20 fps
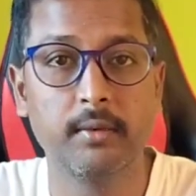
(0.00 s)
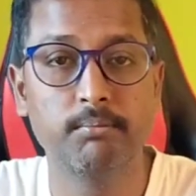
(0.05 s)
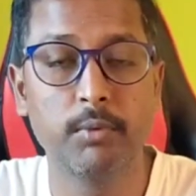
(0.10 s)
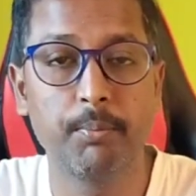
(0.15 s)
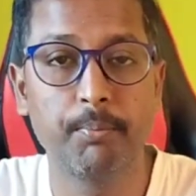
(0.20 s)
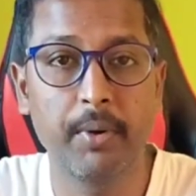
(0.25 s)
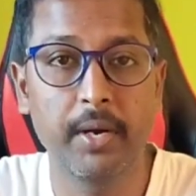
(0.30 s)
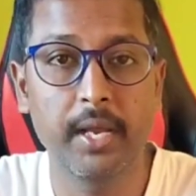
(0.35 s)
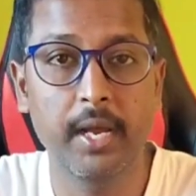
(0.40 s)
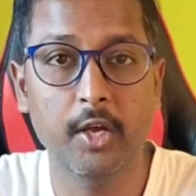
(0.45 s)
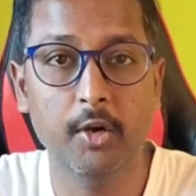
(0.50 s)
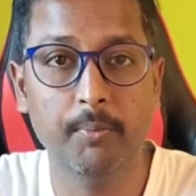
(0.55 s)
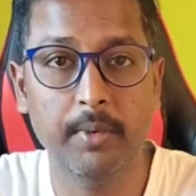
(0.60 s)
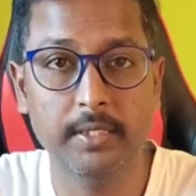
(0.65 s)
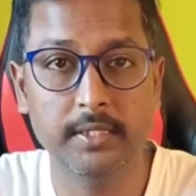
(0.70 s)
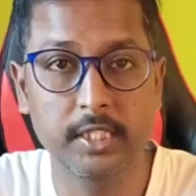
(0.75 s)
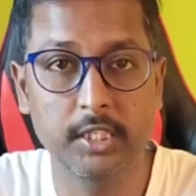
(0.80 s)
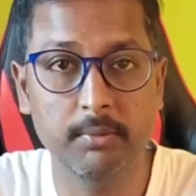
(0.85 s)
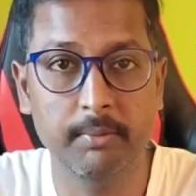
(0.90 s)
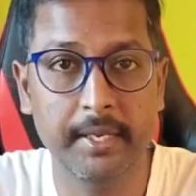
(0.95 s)
ముప్పై ఆరు
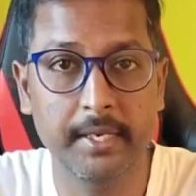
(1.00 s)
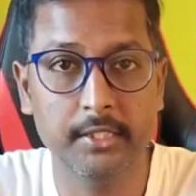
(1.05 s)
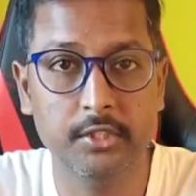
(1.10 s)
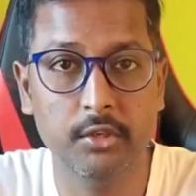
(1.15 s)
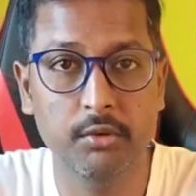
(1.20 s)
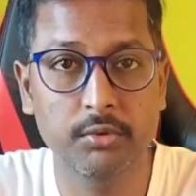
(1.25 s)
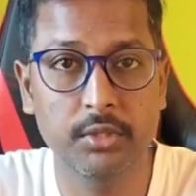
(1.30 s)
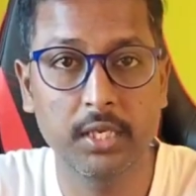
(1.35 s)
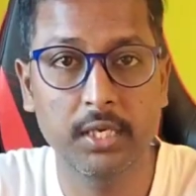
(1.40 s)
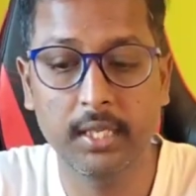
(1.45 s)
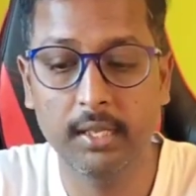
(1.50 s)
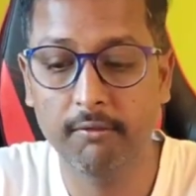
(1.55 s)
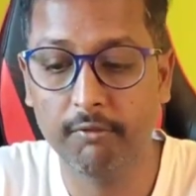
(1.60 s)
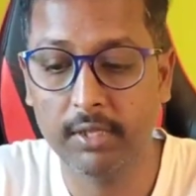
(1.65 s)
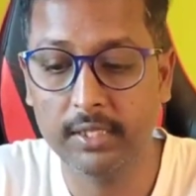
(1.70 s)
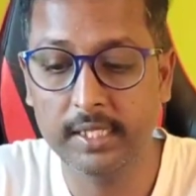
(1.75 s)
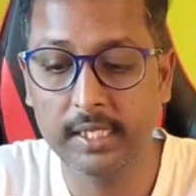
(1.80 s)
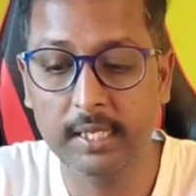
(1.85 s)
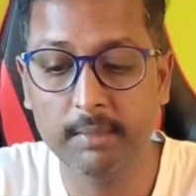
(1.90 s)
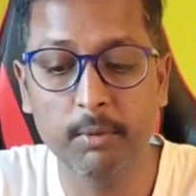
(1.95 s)
పర్సెంట్ మైనస్లో ఉందంటే
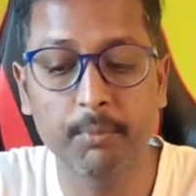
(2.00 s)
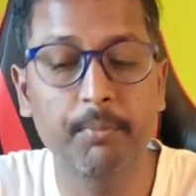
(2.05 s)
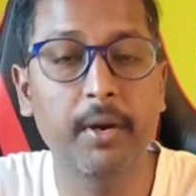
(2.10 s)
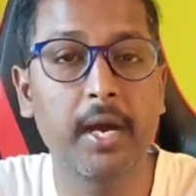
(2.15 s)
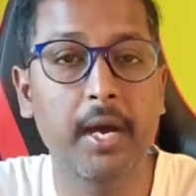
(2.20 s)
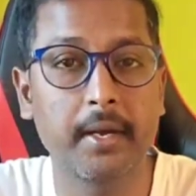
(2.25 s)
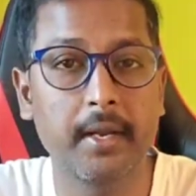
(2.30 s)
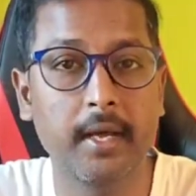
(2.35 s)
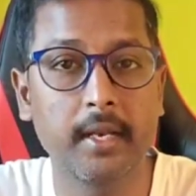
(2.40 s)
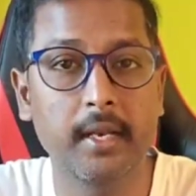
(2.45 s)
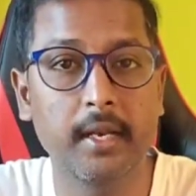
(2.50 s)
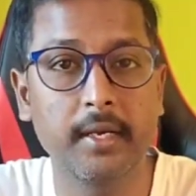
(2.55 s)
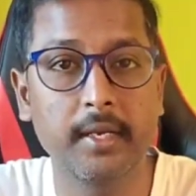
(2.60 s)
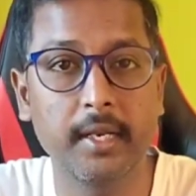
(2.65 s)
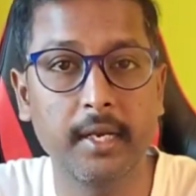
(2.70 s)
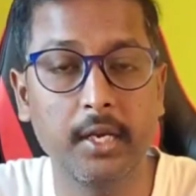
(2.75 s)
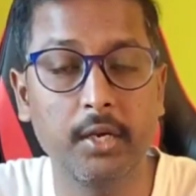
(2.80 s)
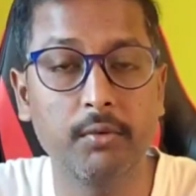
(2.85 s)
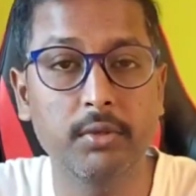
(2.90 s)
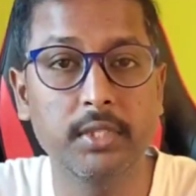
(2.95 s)
వందకి ముప్పై ఆరు డాలర్లు అంటే
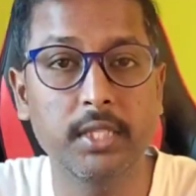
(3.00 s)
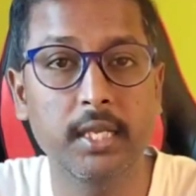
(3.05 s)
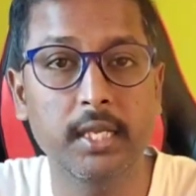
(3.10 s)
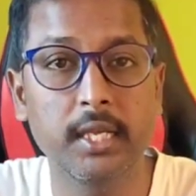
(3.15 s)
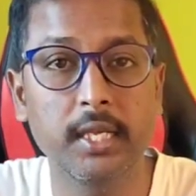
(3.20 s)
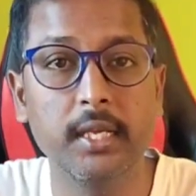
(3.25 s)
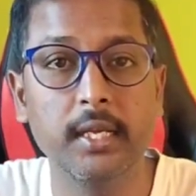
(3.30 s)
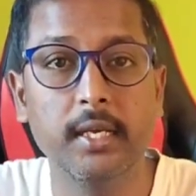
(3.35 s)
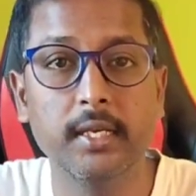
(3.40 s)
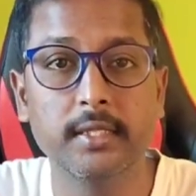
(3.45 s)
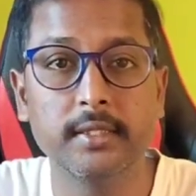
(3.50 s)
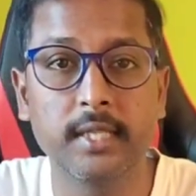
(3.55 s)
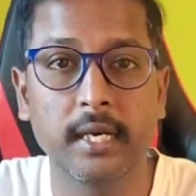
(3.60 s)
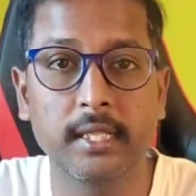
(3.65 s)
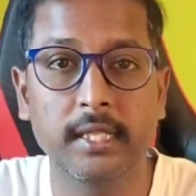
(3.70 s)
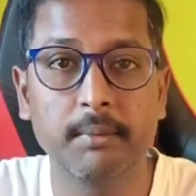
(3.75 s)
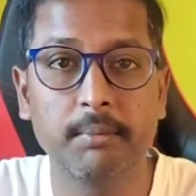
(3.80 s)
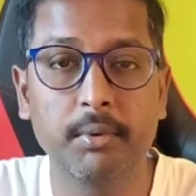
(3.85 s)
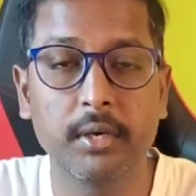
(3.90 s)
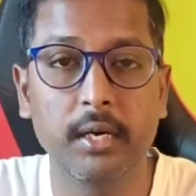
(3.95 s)
రెండు వందలకి
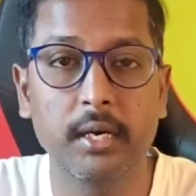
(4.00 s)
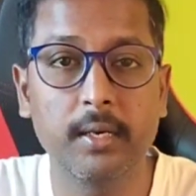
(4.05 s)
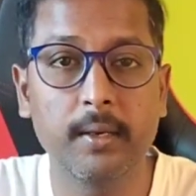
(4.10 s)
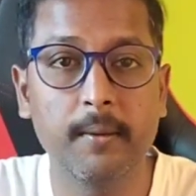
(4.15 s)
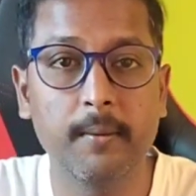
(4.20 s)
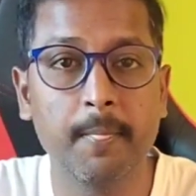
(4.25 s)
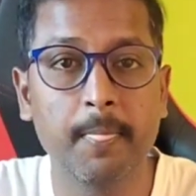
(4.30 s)
దాదాపుగా